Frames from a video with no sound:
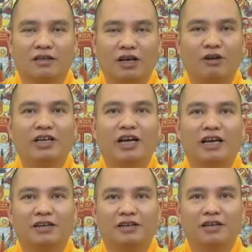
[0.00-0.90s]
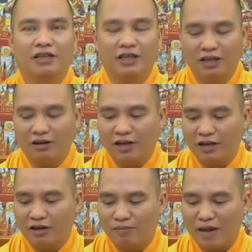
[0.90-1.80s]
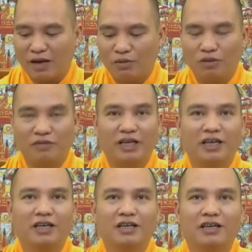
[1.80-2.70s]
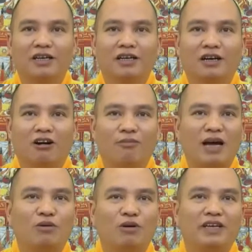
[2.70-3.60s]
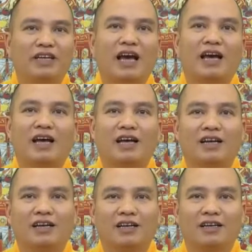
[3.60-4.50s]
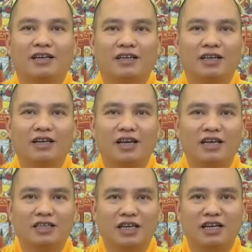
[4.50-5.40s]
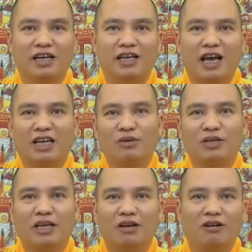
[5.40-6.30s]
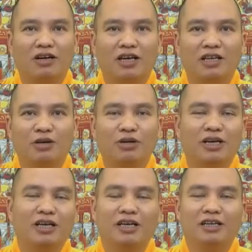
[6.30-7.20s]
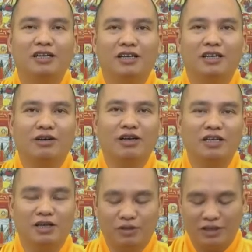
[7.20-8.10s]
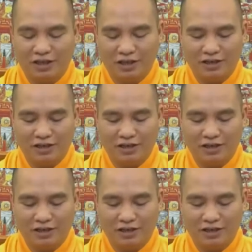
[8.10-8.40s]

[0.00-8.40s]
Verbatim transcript: thế họ đi gặt thì khi đó đấy là họ mang lúa về họ mang lúa về nhà chất đầy sân đầy nhà tùy theo họ cấy nhiều hay cấy ít nếu cấy nhiều thì